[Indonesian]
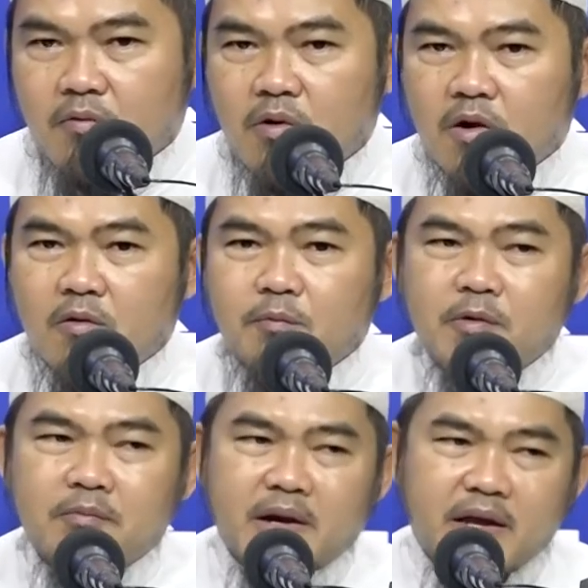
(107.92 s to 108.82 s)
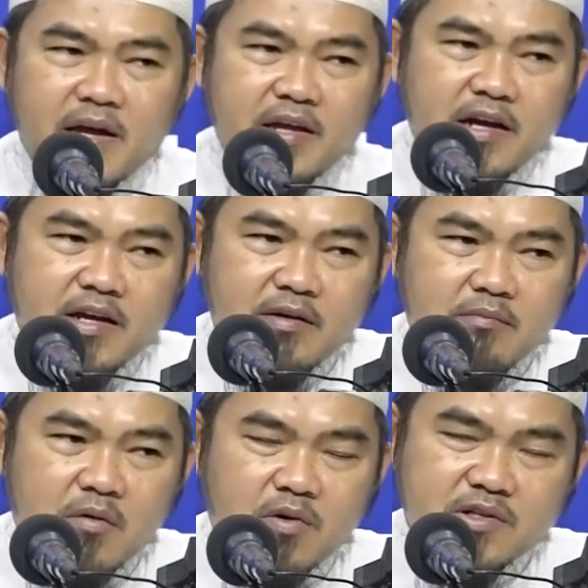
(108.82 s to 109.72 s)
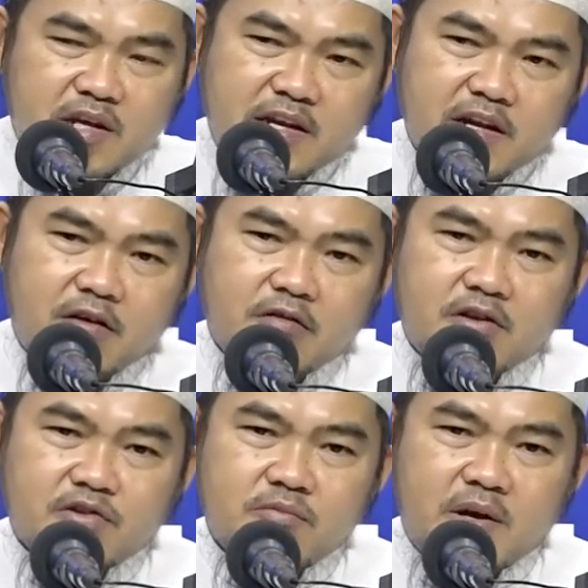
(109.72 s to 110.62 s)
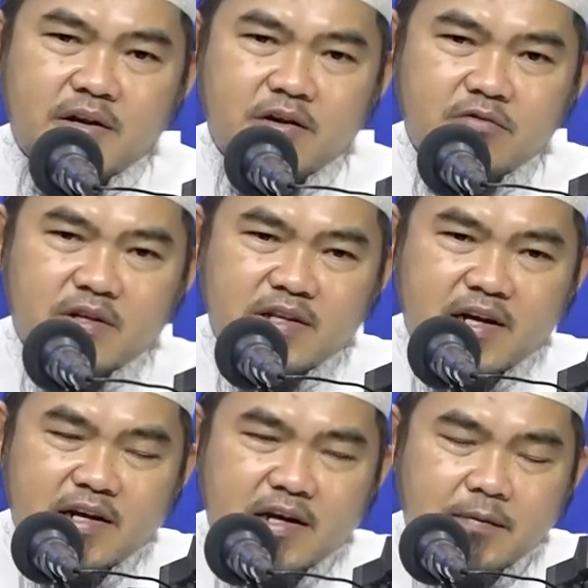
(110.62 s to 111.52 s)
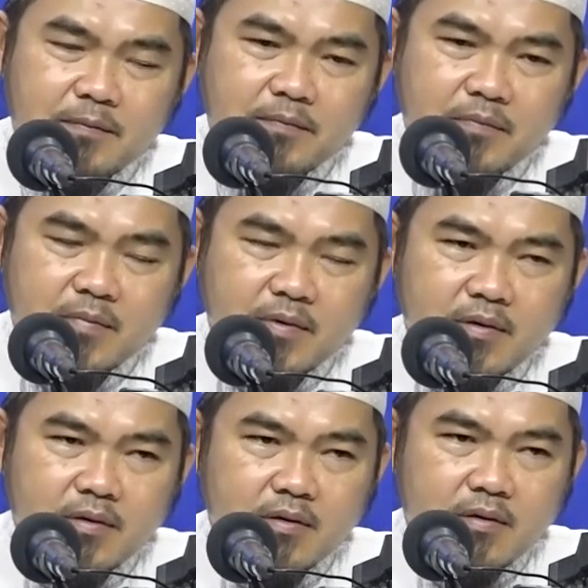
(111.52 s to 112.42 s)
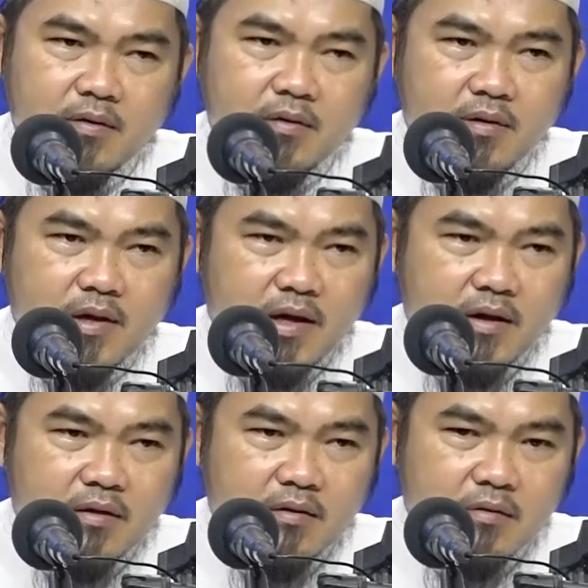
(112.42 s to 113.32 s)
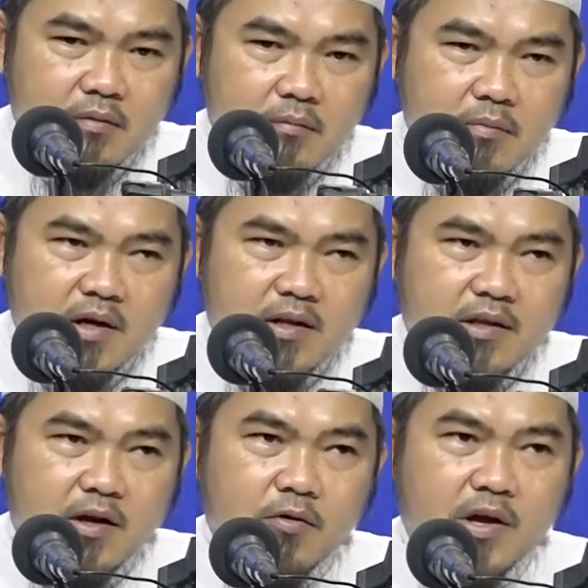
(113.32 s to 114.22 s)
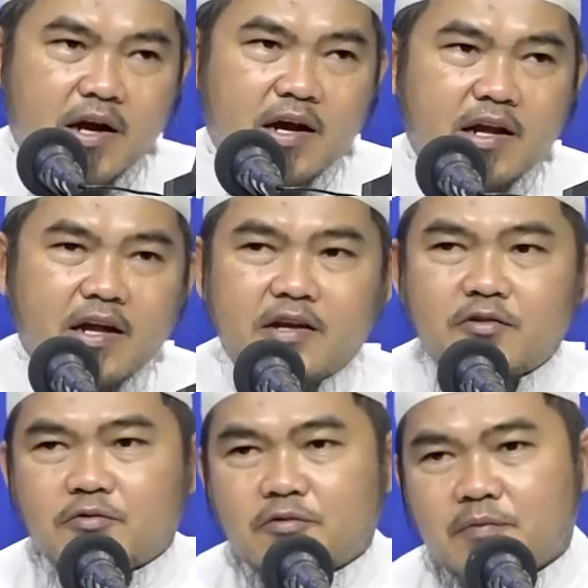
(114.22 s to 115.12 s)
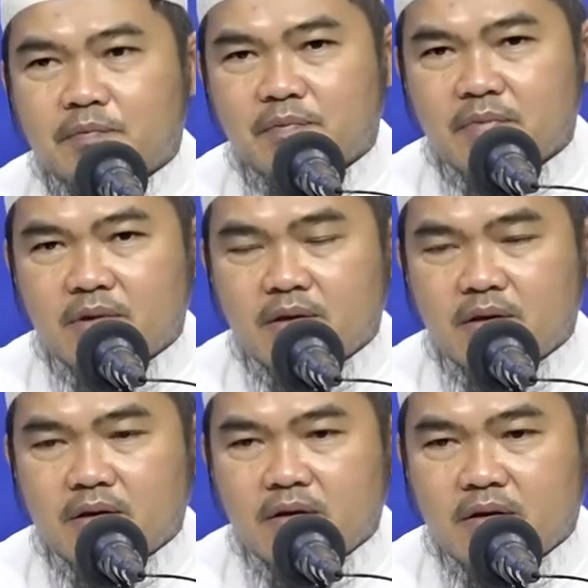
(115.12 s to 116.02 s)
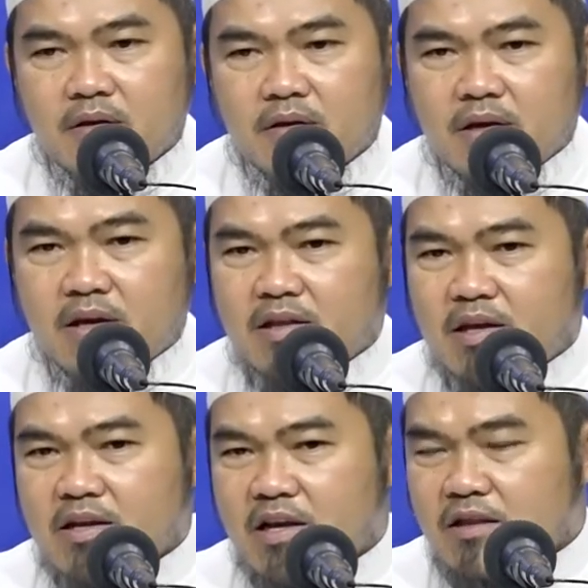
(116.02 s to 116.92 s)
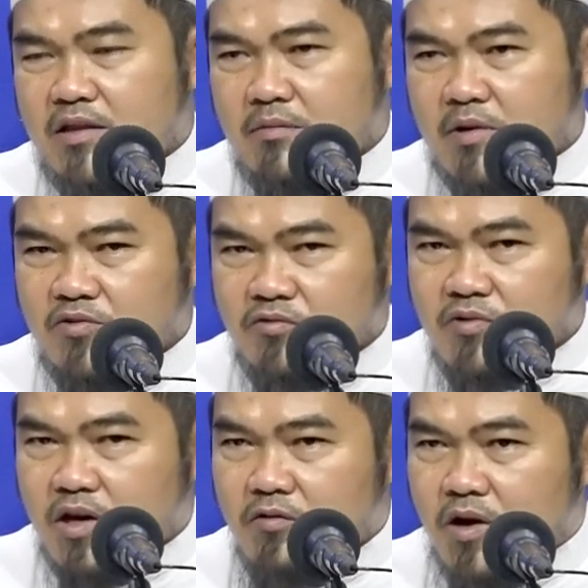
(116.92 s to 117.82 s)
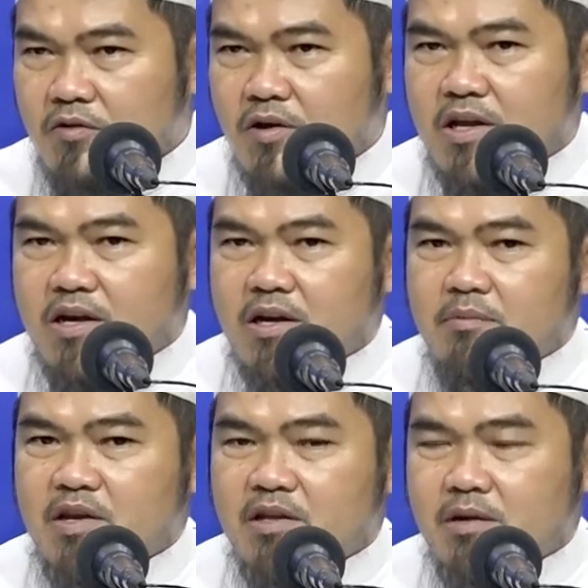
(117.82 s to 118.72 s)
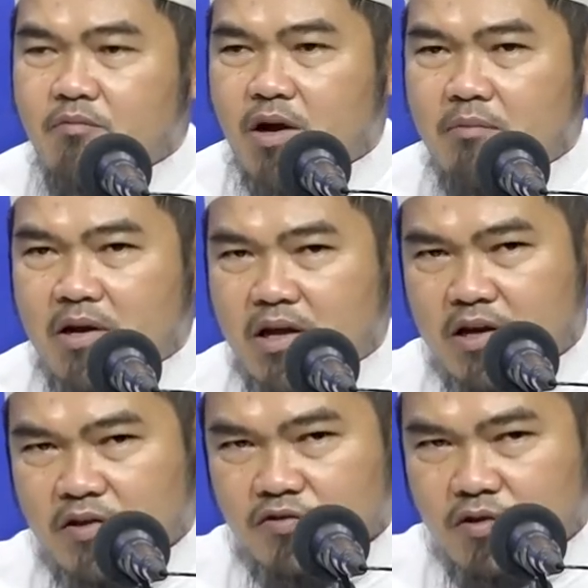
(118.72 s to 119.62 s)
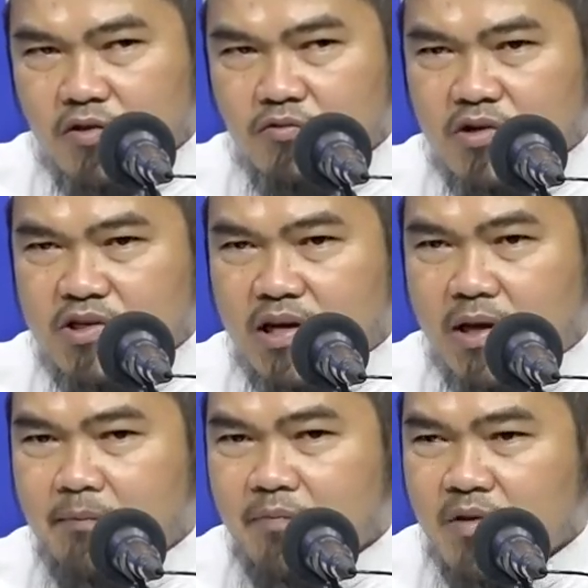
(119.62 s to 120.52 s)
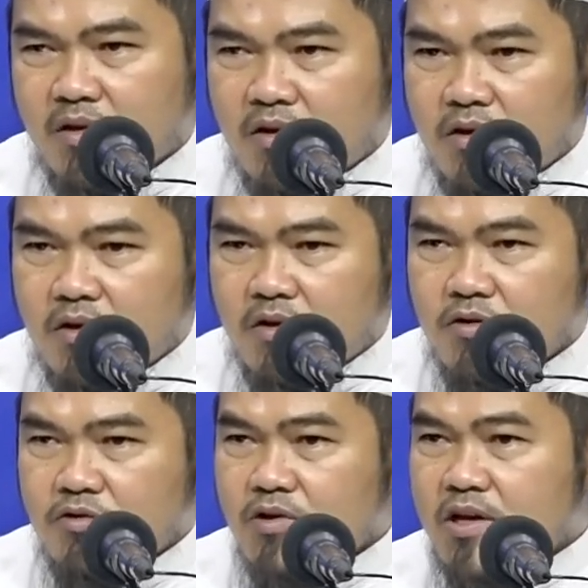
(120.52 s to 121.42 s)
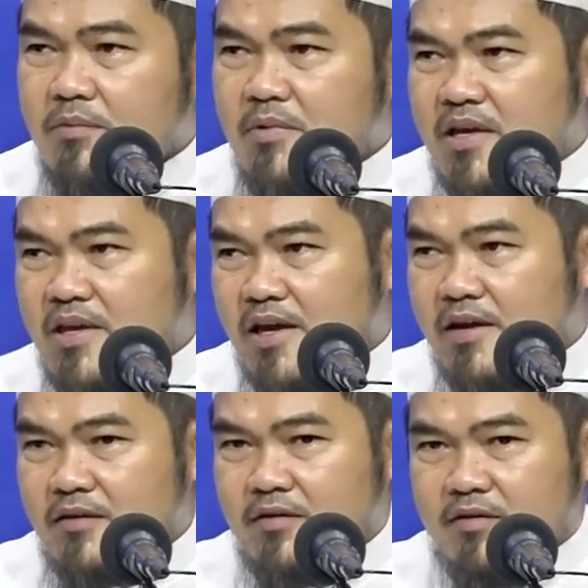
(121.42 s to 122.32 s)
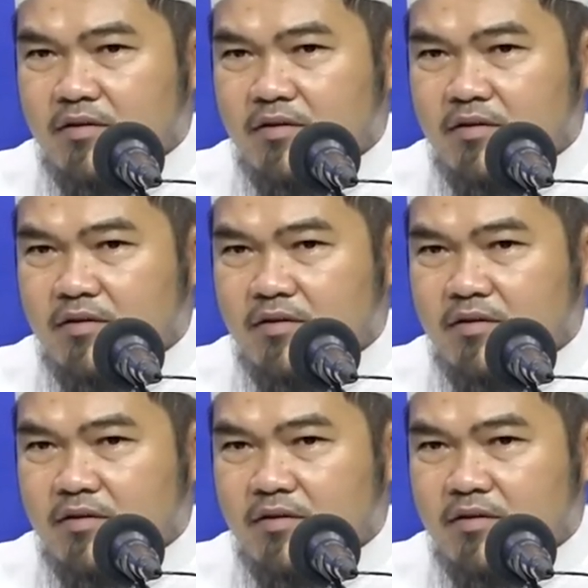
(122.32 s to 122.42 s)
walaupun mereka yakin bahwasannya Allah Subhanahu wa taala ya mengetahui akan hal itu. Ya kita lihat termasuk juga doa-doa dari Nabi kita Muhammad alaihi salatu wasalam juga demikian.